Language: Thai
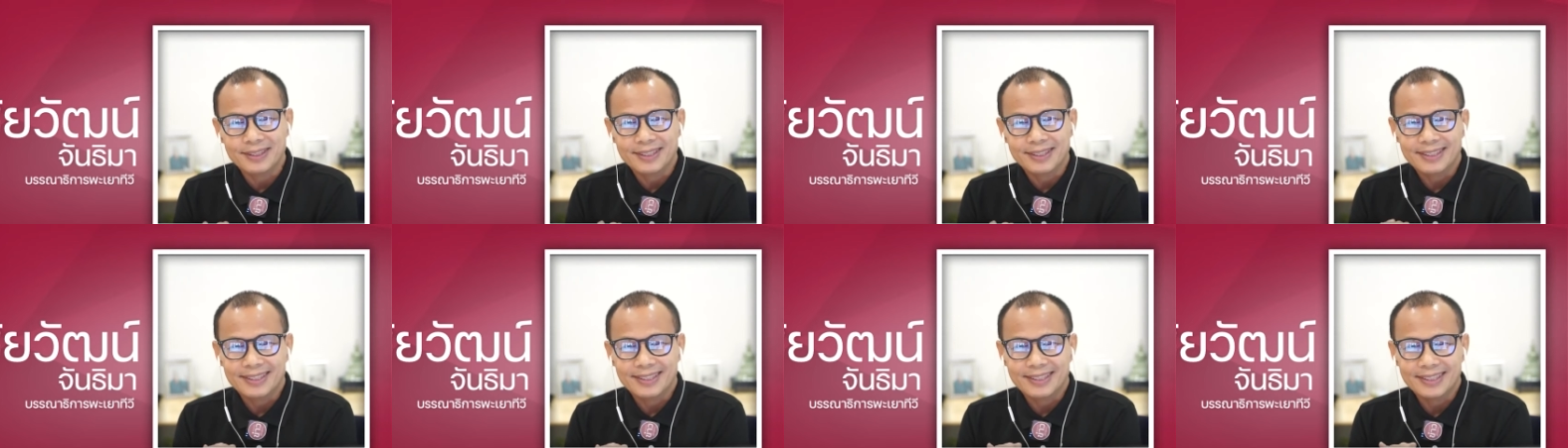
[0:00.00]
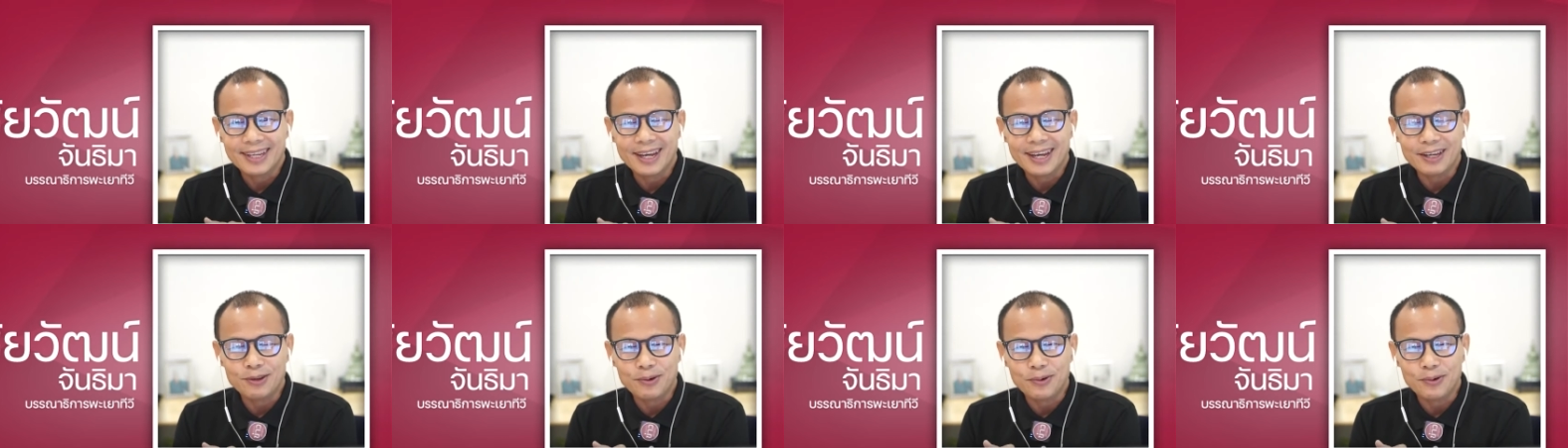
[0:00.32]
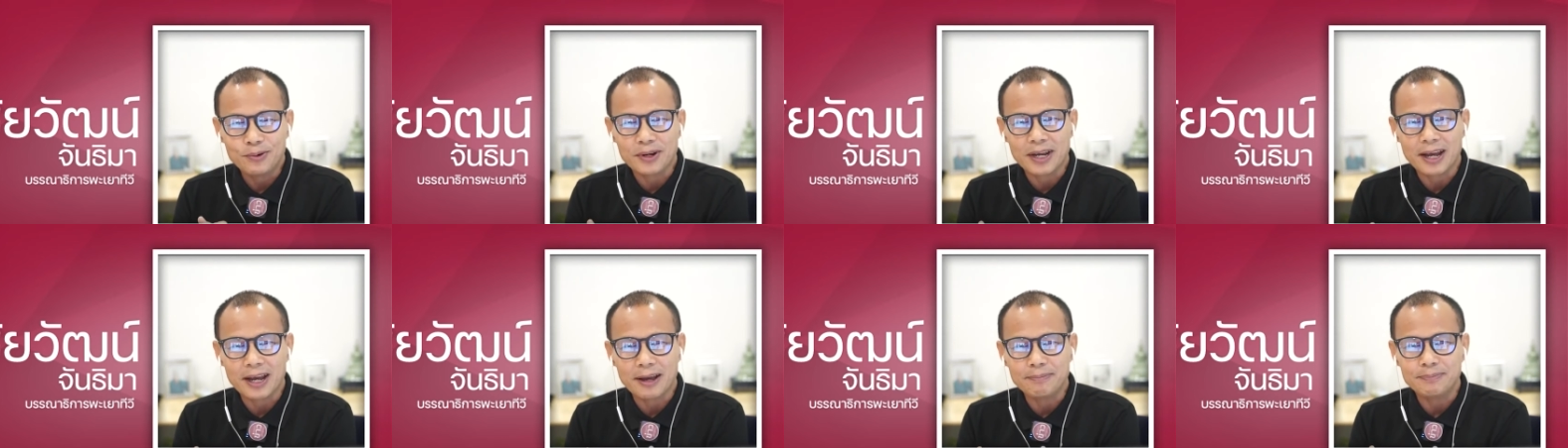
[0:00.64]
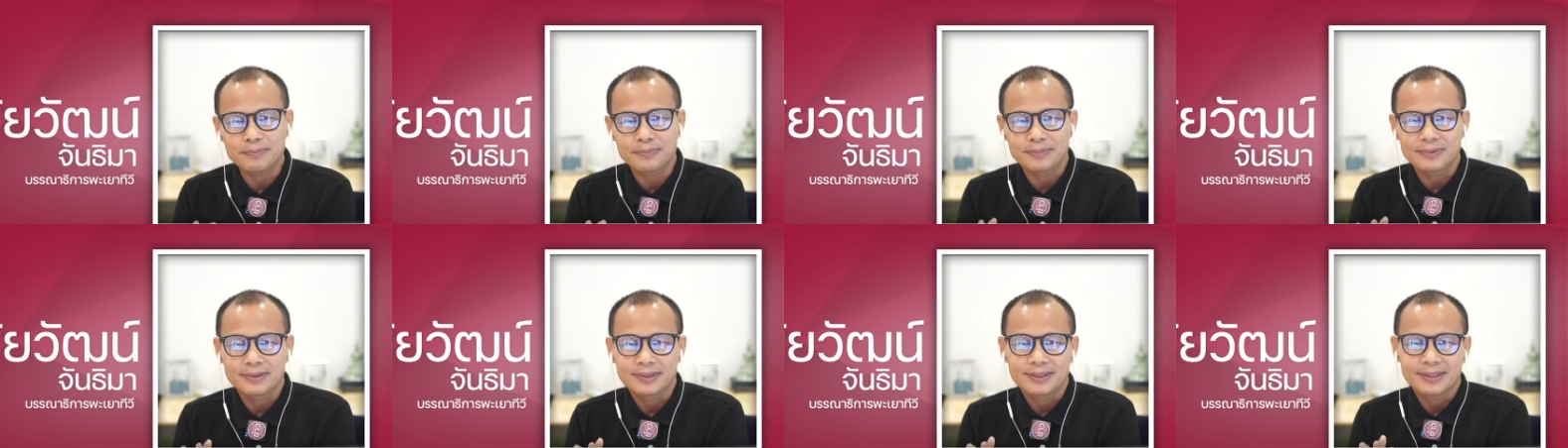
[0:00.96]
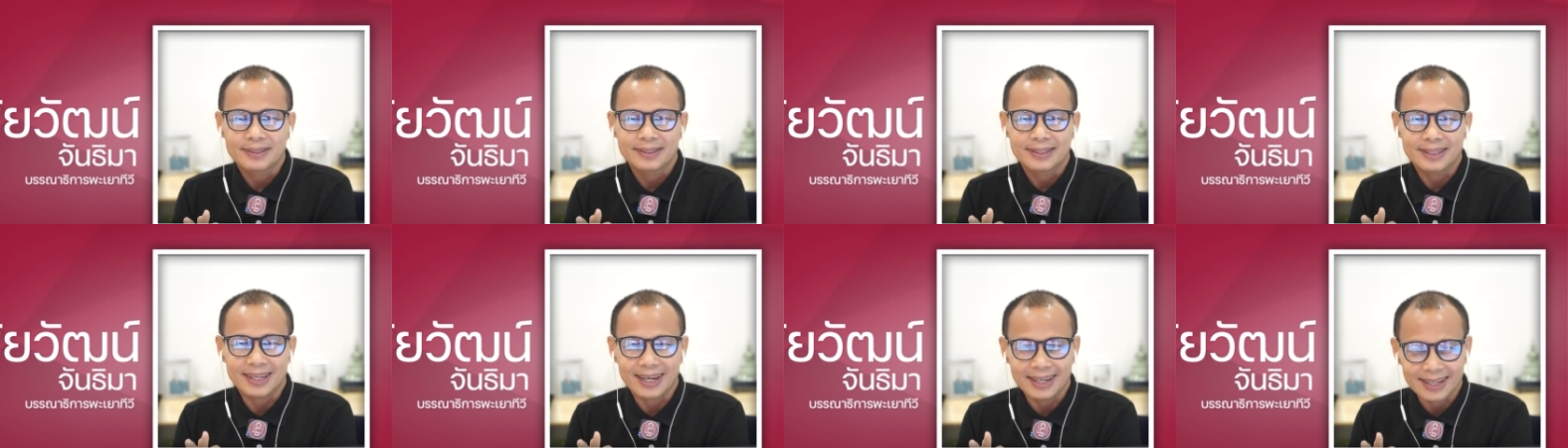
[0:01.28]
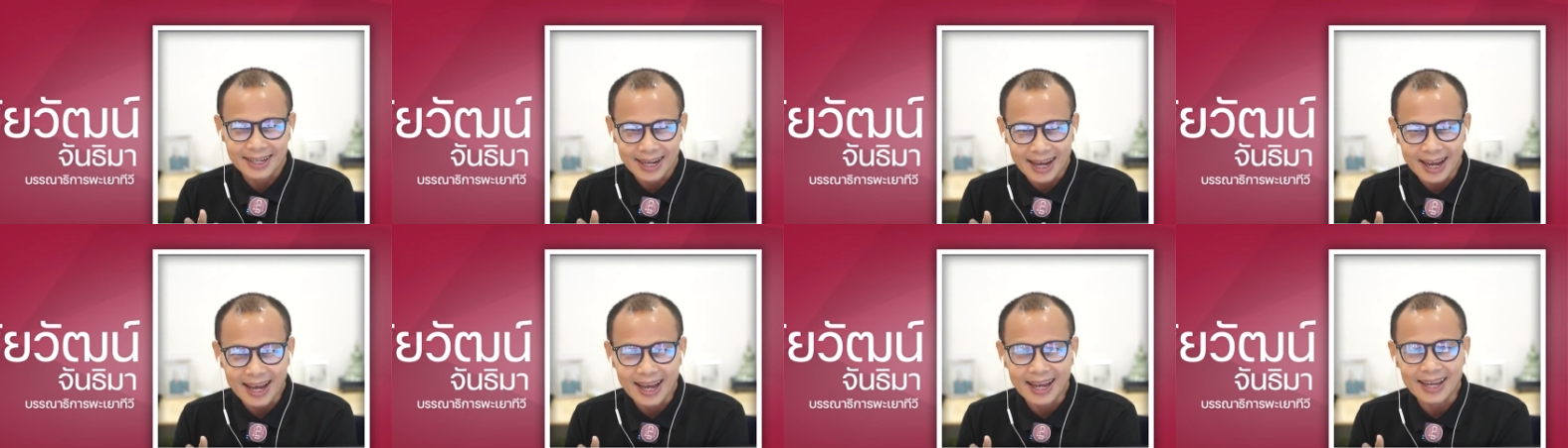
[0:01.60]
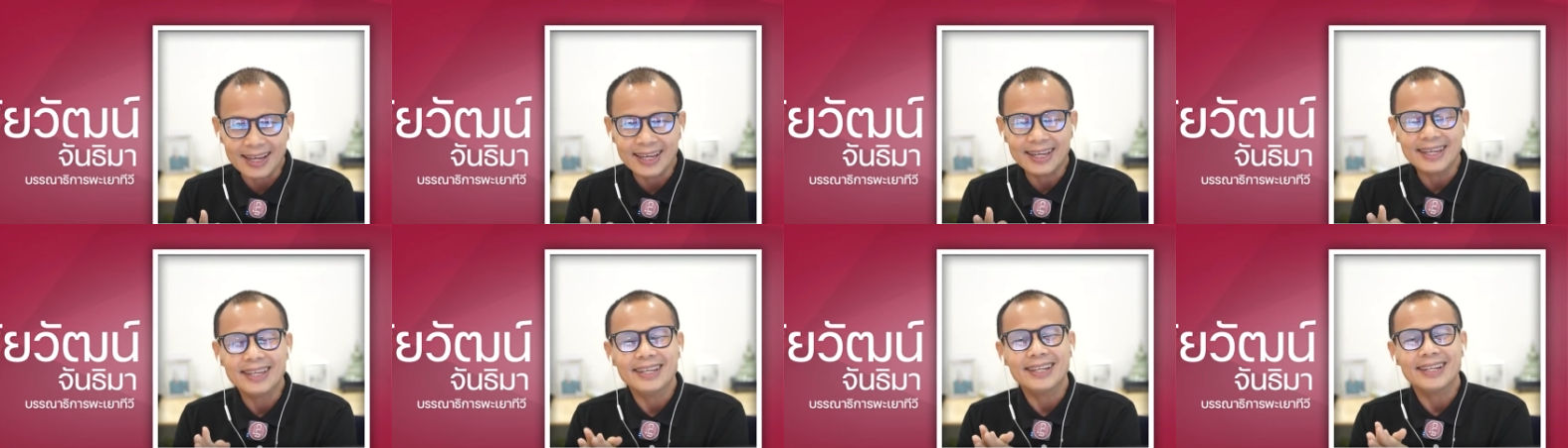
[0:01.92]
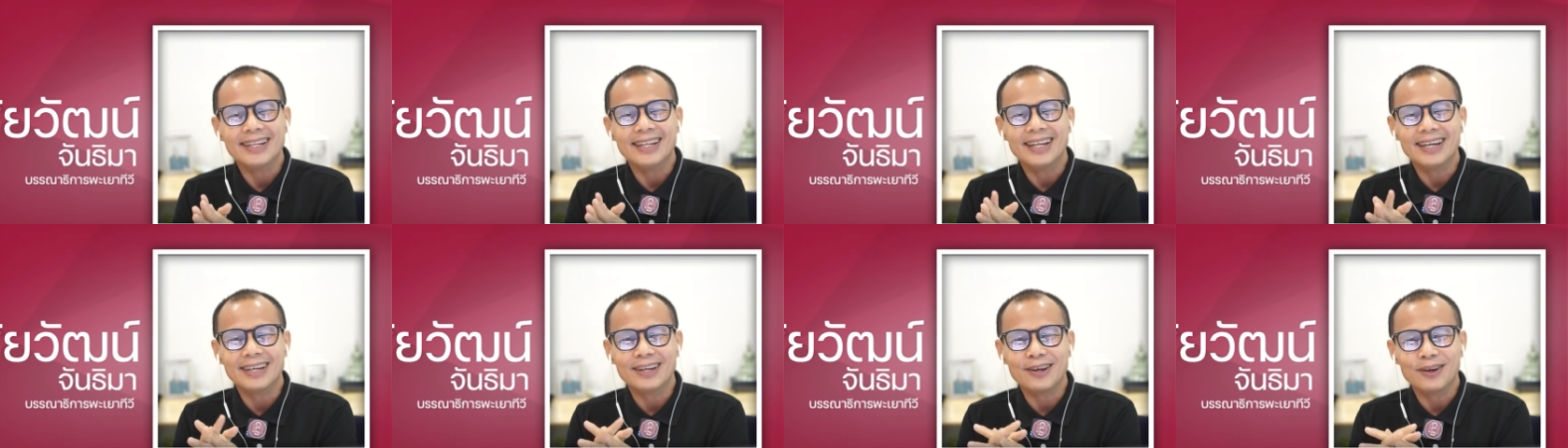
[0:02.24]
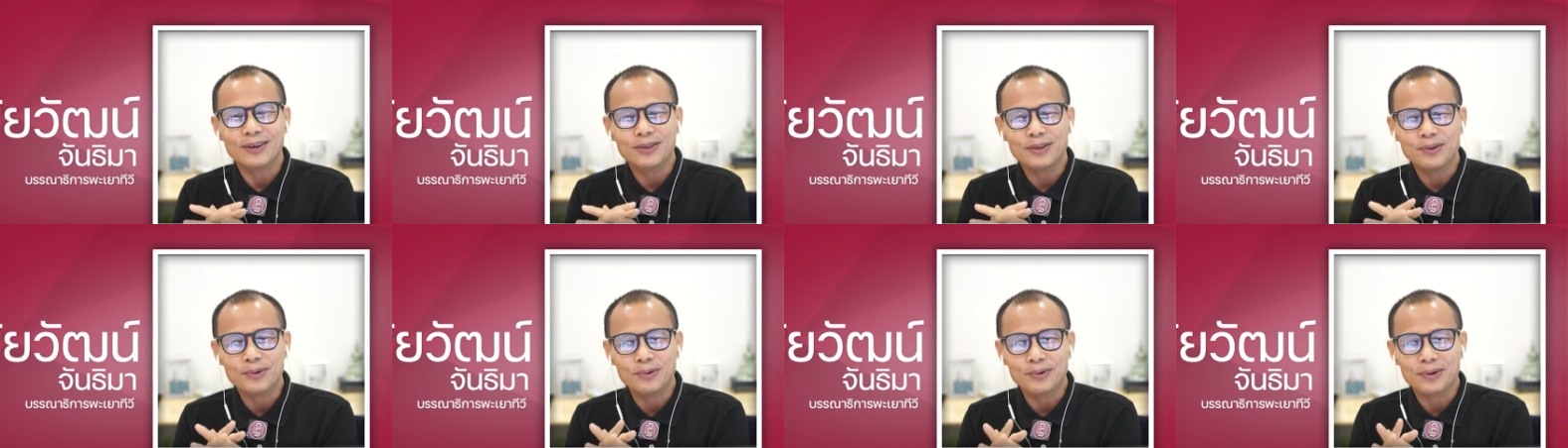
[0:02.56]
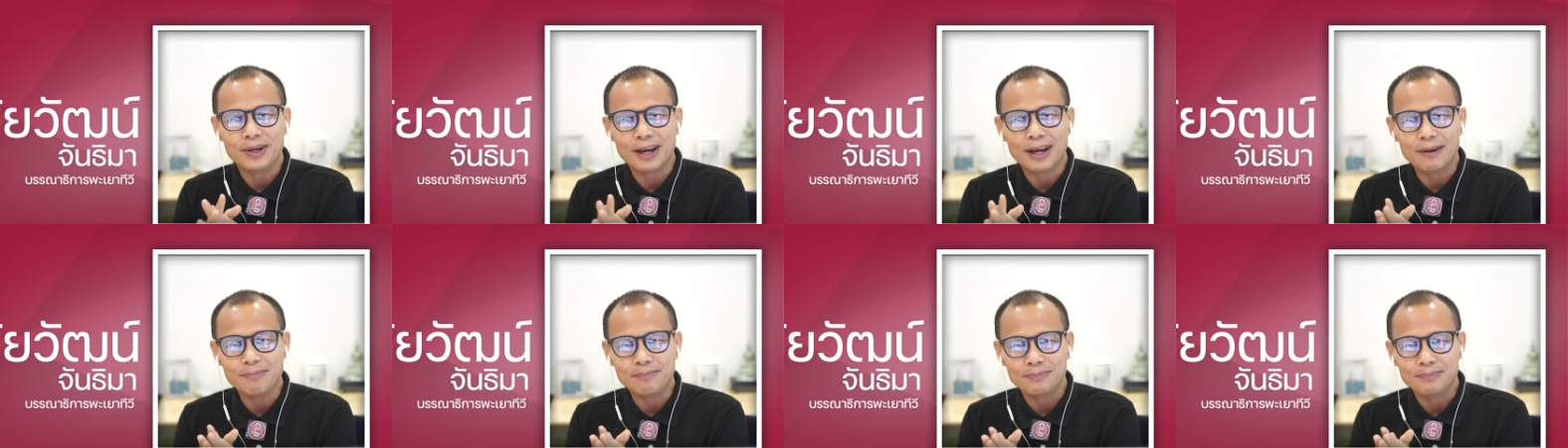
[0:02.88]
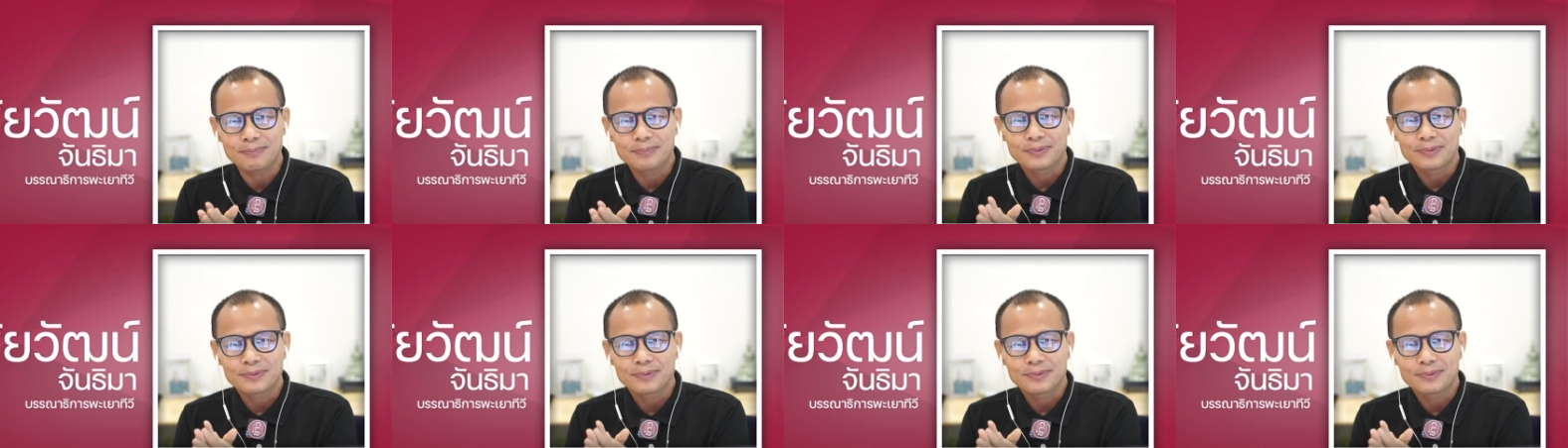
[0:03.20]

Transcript: ได้อยู่ครับทนายแล้วก็อยู่ครับ